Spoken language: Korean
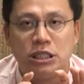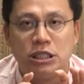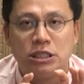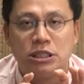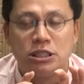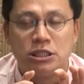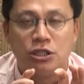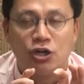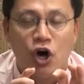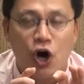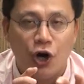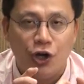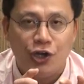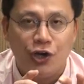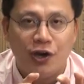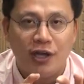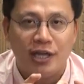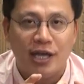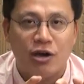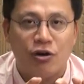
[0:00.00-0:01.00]
그런 그
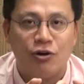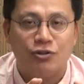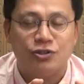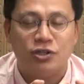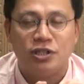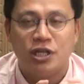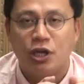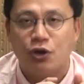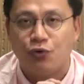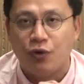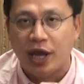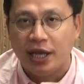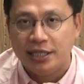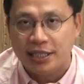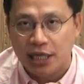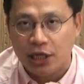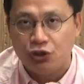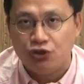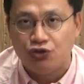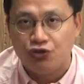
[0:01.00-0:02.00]
커리어에 대한 컨설팅이
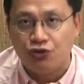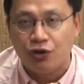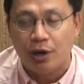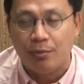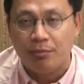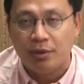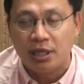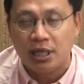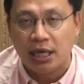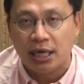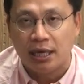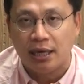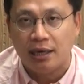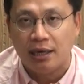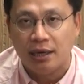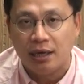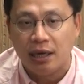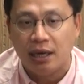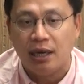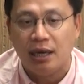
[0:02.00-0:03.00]
굉장히 중요합니다.
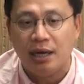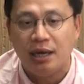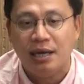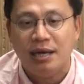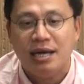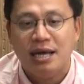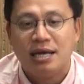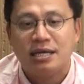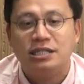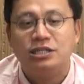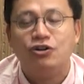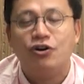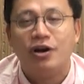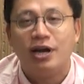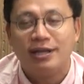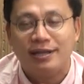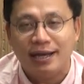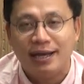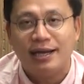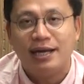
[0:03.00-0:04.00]
예,
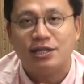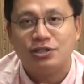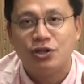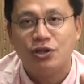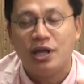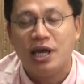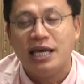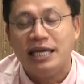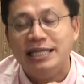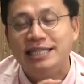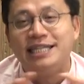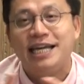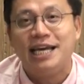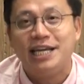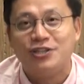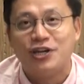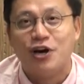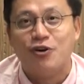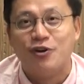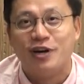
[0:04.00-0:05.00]
그거에 따라서 내
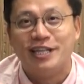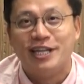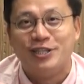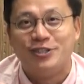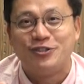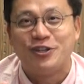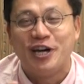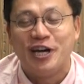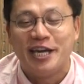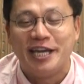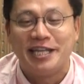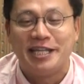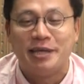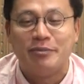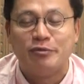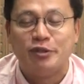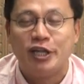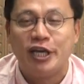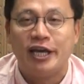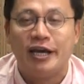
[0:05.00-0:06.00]
인생이 좌우가 될 수가 있기
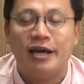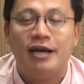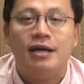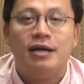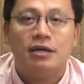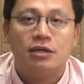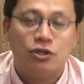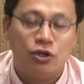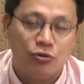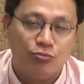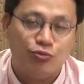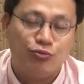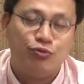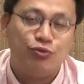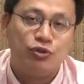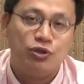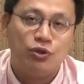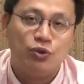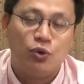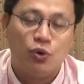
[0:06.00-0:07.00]
때문에 그런
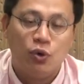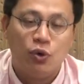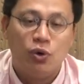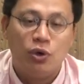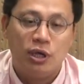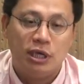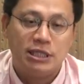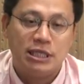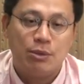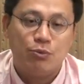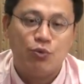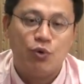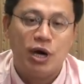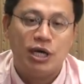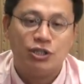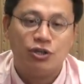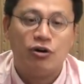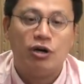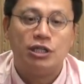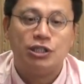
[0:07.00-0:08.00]
부분들도 예,
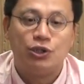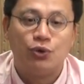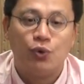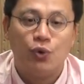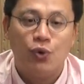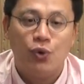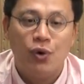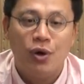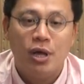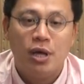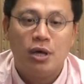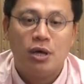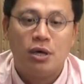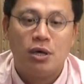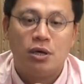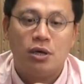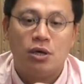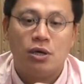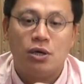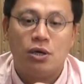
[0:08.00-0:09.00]
참고하셔가지고
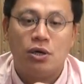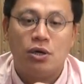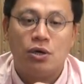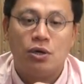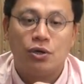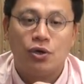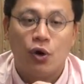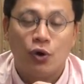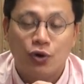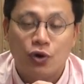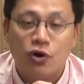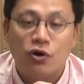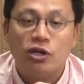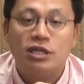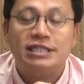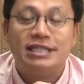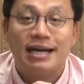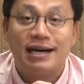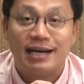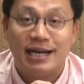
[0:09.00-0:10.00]
어,
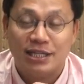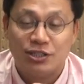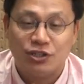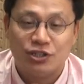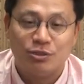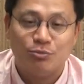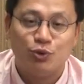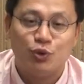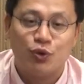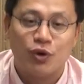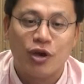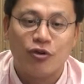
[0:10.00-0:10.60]
경력을 시작을 하셨으면